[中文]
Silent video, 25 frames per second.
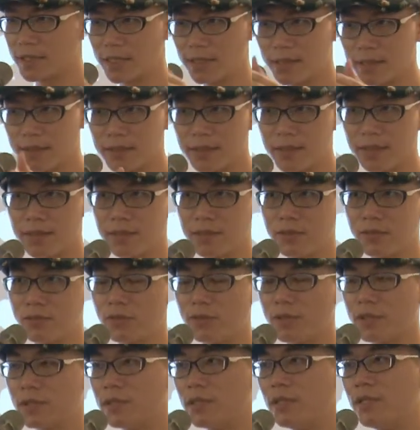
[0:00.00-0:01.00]
的特色是
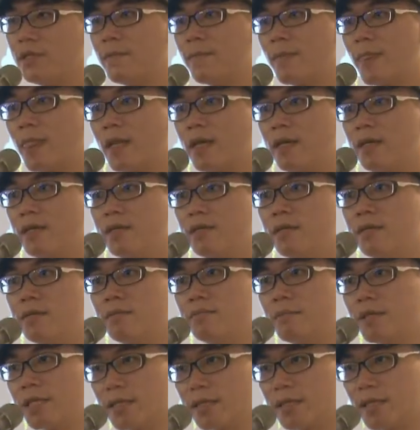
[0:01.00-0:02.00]
说，
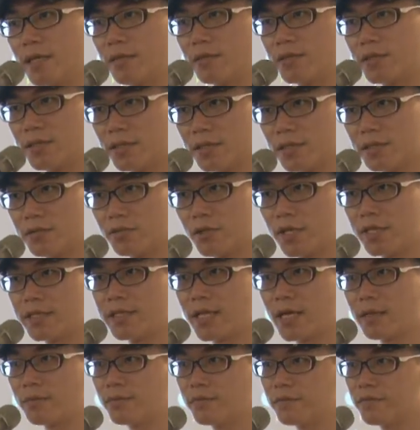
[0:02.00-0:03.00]
每个老师虽然
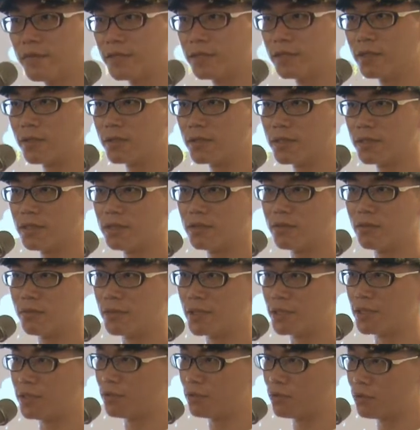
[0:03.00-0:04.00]
大部分都是我
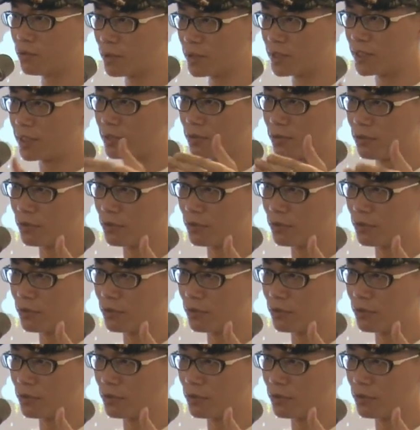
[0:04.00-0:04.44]
们是做哲